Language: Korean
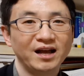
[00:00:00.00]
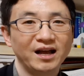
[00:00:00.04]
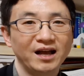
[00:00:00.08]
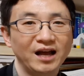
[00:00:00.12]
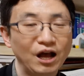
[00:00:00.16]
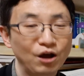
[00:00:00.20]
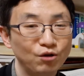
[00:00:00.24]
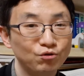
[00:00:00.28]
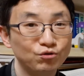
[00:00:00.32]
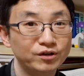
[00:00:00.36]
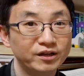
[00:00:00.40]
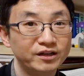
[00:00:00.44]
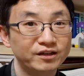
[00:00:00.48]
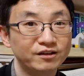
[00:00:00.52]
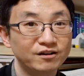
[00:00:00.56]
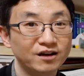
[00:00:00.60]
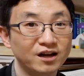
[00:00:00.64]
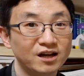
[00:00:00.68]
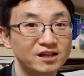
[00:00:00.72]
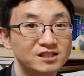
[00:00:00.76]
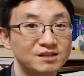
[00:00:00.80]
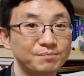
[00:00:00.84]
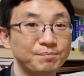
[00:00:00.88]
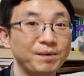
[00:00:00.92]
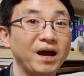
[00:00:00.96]
학원의 여러
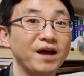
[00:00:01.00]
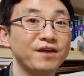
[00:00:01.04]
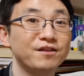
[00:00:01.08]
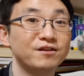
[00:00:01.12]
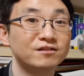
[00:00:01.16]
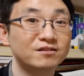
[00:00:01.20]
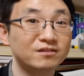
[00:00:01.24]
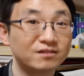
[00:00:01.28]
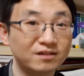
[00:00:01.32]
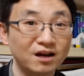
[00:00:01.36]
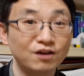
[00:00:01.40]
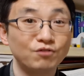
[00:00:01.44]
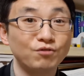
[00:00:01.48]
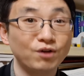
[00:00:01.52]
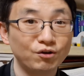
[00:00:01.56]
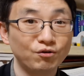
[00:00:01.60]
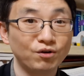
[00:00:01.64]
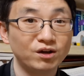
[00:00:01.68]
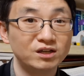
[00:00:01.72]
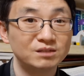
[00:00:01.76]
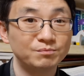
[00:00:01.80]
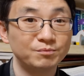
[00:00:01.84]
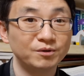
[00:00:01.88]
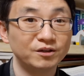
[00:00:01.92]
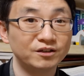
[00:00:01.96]
가지 파이널 특강을
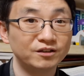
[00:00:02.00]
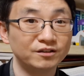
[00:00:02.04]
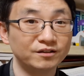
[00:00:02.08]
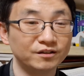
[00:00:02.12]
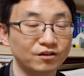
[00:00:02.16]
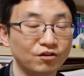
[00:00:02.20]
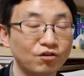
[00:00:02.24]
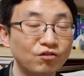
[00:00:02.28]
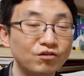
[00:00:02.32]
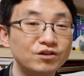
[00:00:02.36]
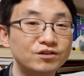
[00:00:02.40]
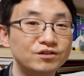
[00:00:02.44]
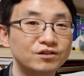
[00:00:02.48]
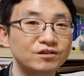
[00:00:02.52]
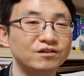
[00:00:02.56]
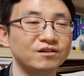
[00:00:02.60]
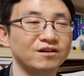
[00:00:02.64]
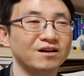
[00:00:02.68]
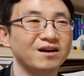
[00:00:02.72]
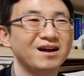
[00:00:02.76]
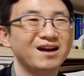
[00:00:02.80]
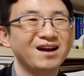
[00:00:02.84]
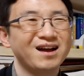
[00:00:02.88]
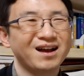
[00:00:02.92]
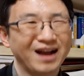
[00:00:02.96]
활용하시면은 거기서
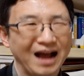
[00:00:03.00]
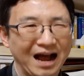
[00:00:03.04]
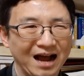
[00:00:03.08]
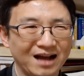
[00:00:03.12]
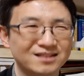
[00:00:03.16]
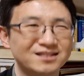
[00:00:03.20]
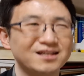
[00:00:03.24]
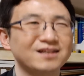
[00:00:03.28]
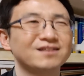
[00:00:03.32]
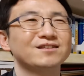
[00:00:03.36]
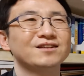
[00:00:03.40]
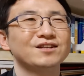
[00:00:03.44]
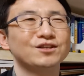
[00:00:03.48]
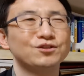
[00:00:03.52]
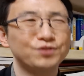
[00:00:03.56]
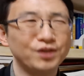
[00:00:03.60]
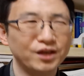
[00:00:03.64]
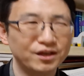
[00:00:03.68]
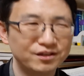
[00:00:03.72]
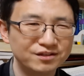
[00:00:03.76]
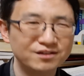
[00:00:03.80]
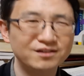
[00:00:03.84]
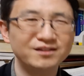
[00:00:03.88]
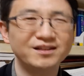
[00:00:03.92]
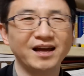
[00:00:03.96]
강사들이
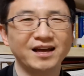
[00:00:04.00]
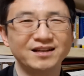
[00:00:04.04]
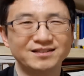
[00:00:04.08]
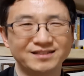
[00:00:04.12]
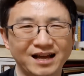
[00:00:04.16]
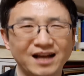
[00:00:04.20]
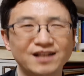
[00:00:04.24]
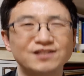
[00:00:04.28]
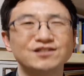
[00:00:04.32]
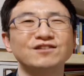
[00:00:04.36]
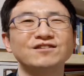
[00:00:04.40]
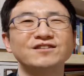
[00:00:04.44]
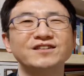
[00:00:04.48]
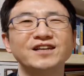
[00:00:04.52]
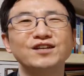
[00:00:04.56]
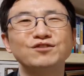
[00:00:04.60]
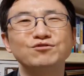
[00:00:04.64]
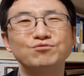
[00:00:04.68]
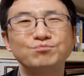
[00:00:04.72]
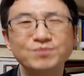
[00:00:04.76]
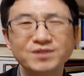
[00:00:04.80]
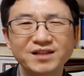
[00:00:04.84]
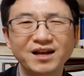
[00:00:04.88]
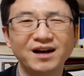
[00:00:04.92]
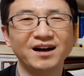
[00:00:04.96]
최선을 다해 다 정리해
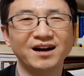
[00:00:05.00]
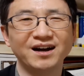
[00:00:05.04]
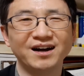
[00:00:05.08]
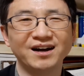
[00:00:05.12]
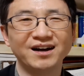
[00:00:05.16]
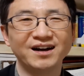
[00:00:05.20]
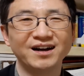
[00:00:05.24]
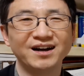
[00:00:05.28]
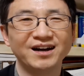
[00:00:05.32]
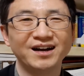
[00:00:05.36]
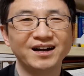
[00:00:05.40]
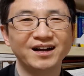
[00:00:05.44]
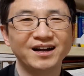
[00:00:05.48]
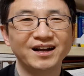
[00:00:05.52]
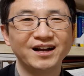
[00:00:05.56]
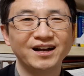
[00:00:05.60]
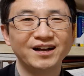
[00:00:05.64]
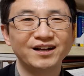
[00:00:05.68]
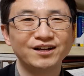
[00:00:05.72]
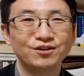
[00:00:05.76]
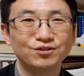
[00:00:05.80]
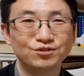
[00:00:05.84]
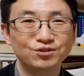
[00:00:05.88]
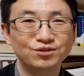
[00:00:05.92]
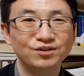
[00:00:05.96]
줍니다.
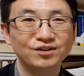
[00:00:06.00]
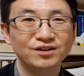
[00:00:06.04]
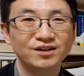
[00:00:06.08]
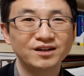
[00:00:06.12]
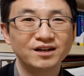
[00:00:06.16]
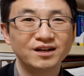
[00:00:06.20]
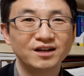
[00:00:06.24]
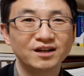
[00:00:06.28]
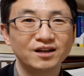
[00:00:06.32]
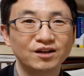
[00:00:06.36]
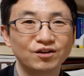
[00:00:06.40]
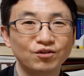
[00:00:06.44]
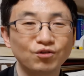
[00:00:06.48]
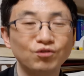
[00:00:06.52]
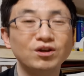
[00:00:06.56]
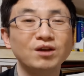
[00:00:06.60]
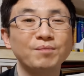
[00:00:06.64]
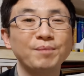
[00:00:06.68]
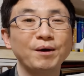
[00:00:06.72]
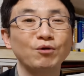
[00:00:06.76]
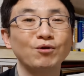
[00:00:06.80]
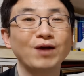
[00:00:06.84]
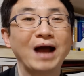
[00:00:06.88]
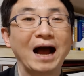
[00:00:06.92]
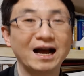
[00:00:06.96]
그죠? 그런 게
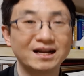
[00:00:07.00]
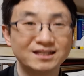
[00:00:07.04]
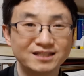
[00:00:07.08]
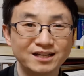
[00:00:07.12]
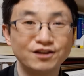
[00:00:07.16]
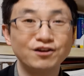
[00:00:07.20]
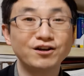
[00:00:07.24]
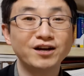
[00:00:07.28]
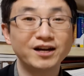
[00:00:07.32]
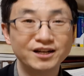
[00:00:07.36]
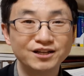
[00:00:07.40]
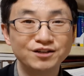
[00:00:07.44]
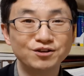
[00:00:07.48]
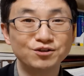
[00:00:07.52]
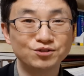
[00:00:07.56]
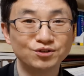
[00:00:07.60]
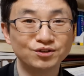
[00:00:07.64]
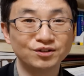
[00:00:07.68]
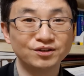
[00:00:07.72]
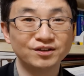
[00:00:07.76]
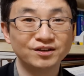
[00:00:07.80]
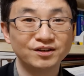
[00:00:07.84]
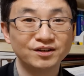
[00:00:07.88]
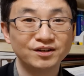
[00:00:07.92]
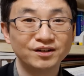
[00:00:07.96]
바로 강사 역할인
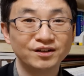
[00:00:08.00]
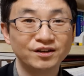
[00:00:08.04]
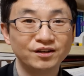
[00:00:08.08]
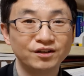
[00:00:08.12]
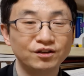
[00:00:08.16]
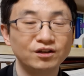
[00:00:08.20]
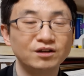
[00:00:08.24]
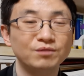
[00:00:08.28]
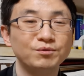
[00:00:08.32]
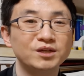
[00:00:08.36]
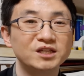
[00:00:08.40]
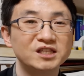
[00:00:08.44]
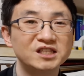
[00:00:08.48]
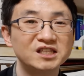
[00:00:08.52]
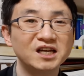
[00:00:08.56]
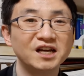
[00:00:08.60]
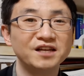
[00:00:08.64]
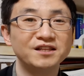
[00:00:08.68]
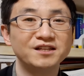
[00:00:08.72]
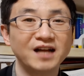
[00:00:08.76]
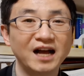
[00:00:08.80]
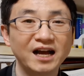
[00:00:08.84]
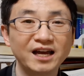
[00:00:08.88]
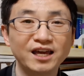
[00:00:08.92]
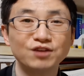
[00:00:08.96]
거죠. 여러분의
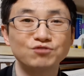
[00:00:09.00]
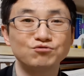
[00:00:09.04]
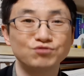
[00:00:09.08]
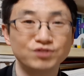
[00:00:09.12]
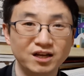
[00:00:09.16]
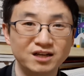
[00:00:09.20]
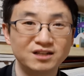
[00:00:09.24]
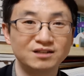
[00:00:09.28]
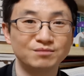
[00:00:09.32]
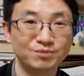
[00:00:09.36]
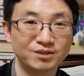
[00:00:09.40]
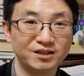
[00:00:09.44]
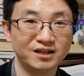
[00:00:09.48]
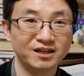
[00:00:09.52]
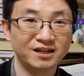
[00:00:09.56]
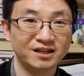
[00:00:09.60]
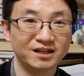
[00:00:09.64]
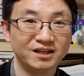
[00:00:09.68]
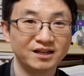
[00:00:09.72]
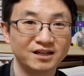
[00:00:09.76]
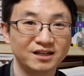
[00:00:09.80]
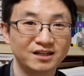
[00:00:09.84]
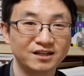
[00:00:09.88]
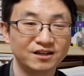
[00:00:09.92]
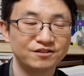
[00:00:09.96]
시간을 아껴준다는 겁니다.
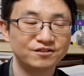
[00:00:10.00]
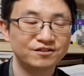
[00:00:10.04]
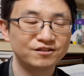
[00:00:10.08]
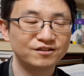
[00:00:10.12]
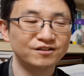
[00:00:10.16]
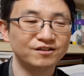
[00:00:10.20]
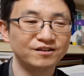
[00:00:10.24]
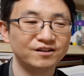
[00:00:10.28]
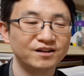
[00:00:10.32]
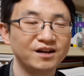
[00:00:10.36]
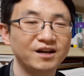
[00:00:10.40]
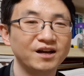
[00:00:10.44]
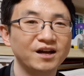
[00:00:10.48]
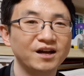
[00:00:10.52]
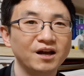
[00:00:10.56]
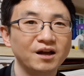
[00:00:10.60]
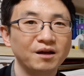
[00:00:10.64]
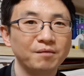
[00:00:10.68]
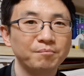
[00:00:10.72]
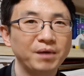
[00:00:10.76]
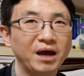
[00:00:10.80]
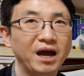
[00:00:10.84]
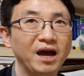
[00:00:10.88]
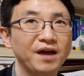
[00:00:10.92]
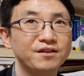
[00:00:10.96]
그래서
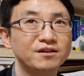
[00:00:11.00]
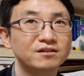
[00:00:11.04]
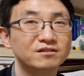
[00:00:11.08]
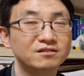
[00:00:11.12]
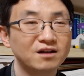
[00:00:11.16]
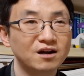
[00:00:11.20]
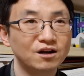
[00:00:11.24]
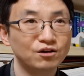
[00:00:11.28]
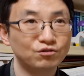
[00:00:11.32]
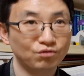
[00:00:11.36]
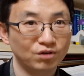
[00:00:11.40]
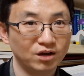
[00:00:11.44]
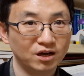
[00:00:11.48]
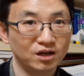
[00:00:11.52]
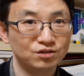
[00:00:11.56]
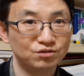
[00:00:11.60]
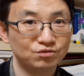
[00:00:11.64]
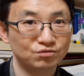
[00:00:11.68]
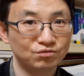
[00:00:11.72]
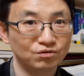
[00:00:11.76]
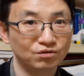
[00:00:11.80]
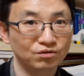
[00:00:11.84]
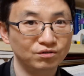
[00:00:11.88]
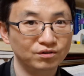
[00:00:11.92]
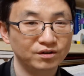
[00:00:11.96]
파이널 특강을 통해
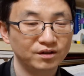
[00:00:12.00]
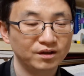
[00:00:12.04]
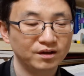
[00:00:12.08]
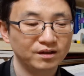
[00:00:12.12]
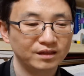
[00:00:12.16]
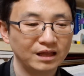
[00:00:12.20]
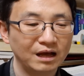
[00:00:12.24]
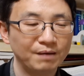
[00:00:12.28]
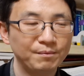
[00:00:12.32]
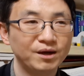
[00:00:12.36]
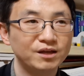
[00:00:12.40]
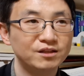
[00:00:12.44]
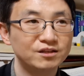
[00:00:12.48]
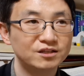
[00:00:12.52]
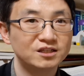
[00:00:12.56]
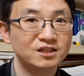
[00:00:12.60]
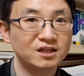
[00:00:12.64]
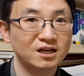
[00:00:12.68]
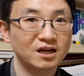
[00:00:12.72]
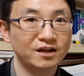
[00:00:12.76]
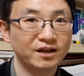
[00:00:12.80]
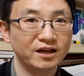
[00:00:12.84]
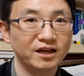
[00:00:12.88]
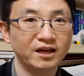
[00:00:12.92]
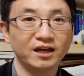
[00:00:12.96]
가지고 남아있는
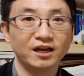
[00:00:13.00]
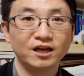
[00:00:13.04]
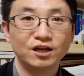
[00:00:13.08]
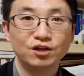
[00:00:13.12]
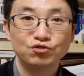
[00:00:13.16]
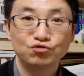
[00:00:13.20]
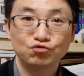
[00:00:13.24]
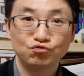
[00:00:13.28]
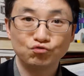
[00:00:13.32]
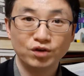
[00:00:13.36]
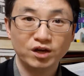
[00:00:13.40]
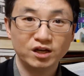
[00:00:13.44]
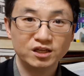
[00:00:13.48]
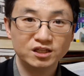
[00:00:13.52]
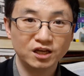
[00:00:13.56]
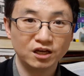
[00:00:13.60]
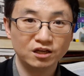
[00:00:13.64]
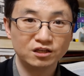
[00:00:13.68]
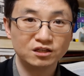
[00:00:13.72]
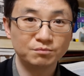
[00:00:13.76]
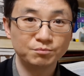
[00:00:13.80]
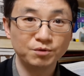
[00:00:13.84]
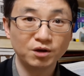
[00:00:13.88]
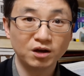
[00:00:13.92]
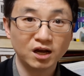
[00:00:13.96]
시간에 중요한
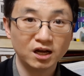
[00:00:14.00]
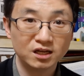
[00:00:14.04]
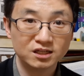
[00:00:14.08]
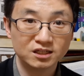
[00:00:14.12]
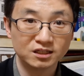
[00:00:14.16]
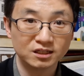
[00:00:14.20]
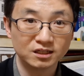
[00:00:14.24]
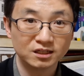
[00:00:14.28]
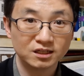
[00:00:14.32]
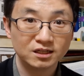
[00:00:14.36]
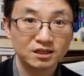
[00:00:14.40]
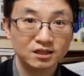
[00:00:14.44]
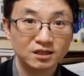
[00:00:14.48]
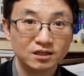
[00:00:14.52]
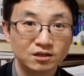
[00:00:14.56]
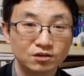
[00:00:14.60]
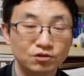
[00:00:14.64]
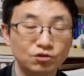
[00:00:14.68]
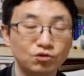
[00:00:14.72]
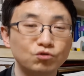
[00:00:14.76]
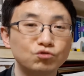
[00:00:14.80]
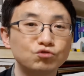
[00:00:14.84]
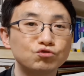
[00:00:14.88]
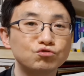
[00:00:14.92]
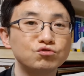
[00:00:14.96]
쟁점 몇 가지
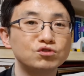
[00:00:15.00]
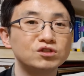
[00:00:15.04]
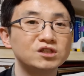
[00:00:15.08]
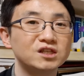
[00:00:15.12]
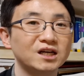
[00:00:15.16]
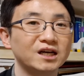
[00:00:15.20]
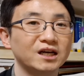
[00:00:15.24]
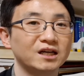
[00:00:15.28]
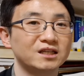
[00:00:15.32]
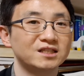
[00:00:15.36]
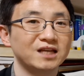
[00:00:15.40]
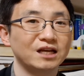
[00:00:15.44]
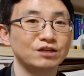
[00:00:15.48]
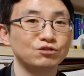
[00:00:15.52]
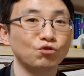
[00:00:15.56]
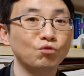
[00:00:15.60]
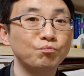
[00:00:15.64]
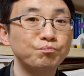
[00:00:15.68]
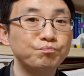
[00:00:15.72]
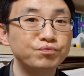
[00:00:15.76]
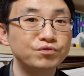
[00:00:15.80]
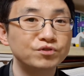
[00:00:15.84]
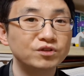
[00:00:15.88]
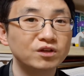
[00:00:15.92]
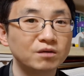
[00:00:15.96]
그리고 출제 가능성이 아주
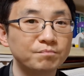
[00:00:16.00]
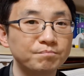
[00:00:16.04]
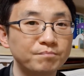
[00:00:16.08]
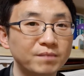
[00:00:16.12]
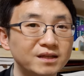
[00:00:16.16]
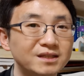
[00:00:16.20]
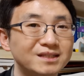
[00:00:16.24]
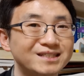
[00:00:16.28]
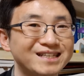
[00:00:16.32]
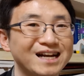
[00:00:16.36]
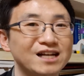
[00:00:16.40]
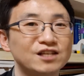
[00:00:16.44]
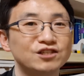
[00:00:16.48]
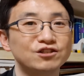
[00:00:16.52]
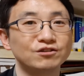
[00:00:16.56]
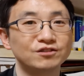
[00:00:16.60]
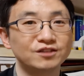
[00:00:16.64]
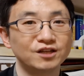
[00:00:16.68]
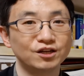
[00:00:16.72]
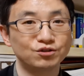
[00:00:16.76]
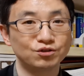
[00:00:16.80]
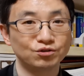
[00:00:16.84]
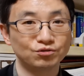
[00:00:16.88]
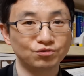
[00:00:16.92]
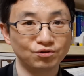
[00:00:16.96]
높은 것만 잘
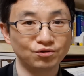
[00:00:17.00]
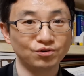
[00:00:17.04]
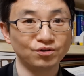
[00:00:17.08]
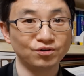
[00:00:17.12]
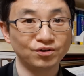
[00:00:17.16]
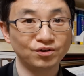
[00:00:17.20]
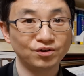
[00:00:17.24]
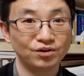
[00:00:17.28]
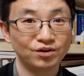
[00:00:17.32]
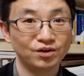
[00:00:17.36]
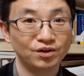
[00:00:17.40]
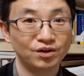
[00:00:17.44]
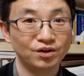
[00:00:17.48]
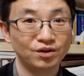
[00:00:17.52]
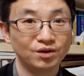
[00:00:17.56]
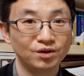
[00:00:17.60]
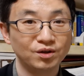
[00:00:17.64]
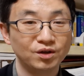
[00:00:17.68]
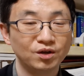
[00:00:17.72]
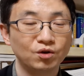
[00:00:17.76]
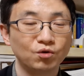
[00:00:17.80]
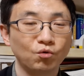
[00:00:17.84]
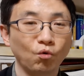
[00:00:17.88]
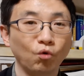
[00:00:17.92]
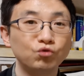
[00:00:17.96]
정리하셔도
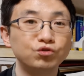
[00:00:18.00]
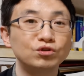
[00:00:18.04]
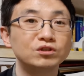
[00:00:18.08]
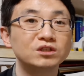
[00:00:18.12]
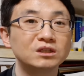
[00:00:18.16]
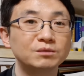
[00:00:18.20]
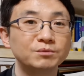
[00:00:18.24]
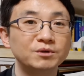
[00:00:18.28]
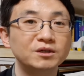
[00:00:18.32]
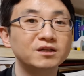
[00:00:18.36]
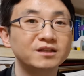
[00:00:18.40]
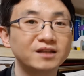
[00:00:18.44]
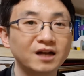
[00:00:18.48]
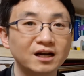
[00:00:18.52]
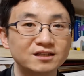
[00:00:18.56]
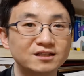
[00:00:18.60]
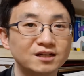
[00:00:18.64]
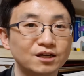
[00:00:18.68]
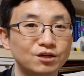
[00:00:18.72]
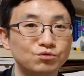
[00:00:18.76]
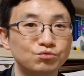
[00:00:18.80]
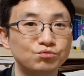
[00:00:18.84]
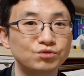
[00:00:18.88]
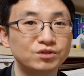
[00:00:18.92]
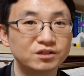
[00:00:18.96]
고득점을
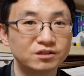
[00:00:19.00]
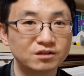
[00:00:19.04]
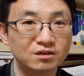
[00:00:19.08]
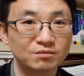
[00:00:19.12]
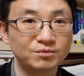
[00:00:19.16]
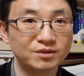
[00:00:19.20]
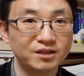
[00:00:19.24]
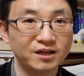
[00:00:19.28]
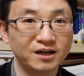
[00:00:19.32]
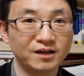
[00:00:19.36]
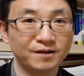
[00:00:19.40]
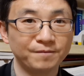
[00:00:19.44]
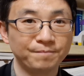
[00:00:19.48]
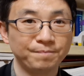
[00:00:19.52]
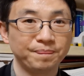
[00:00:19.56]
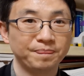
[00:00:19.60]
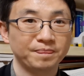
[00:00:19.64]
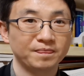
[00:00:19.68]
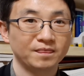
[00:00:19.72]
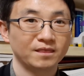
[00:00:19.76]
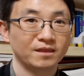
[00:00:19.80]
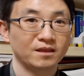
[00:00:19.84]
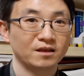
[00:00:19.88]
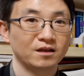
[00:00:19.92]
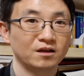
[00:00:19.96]
달성할 수 있을 겁니다.
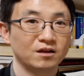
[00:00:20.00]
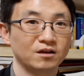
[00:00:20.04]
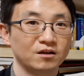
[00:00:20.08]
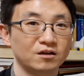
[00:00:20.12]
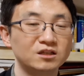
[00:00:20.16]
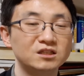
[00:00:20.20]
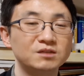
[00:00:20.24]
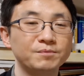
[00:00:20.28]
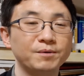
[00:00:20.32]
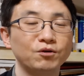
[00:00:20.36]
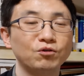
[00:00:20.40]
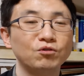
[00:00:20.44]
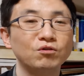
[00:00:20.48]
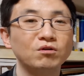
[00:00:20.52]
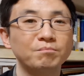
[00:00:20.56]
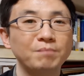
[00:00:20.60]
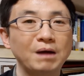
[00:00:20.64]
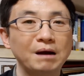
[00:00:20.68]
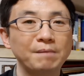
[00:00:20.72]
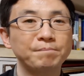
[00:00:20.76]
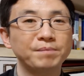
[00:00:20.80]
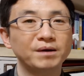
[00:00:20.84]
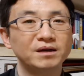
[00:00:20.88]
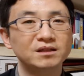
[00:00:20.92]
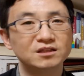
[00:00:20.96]
그것이 바로
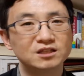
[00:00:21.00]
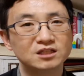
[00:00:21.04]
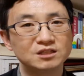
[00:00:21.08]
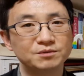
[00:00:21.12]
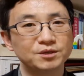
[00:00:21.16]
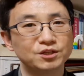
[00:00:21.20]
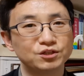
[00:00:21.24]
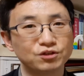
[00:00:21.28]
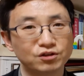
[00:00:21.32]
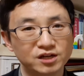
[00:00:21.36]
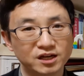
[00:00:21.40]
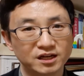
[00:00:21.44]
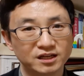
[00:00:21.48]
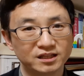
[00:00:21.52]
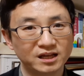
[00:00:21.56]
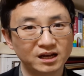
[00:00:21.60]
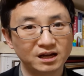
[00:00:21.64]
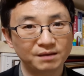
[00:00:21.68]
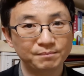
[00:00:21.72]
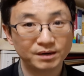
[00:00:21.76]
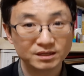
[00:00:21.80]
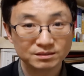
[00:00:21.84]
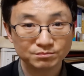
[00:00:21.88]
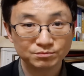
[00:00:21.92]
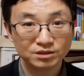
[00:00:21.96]
막판 뒤집기 전략이다
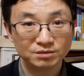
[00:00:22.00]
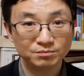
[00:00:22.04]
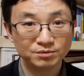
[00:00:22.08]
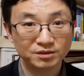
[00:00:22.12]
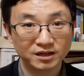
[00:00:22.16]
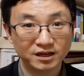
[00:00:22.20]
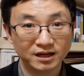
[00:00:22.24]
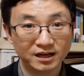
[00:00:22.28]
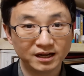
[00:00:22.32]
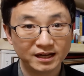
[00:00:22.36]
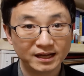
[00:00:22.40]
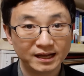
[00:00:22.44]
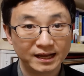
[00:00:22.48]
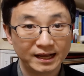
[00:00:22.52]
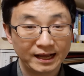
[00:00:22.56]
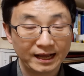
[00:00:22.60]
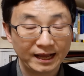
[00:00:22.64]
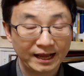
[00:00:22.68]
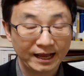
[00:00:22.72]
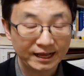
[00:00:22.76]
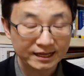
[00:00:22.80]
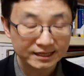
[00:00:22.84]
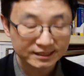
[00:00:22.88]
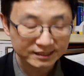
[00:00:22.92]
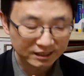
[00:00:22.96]
말씀드립니다.
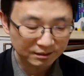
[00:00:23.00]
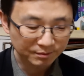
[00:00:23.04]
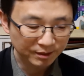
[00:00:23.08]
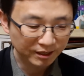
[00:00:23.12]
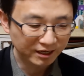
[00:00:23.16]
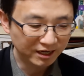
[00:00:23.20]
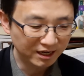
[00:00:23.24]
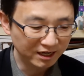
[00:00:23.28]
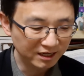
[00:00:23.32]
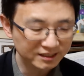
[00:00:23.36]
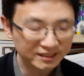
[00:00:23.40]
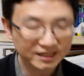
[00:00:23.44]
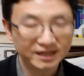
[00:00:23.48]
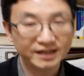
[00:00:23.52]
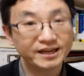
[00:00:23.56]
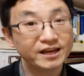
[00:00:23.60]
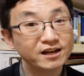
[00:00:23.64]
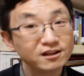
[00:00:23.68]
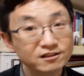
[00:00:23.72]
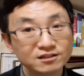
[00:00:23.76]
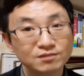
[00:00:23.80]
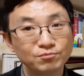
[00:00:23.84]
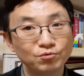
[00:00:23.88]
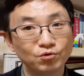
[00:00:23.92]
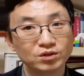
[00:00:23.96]
자 그럼 하나 제가
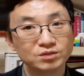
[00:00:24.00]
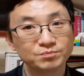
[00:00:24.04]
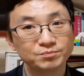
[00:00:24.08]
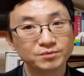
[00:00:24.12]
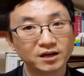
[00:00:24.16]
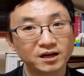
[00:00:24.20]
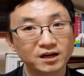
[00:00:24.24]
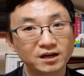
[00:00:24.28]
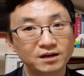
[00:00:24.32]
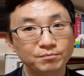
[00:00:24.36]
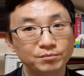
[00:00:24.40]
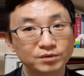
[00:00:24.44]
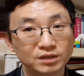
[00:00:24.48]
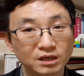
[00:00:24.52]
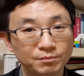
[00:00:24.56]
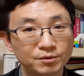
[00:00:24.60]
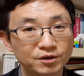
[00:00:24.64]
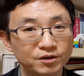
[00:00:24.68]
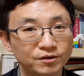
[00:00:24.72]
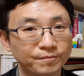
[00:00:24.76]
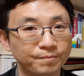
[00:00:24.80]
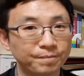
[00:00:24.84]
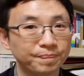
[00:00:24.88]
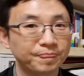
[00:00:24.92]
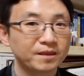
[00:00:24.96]
예를 들어 보겠습니다.
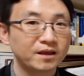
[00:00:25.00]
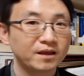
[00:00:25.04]
뭐냐면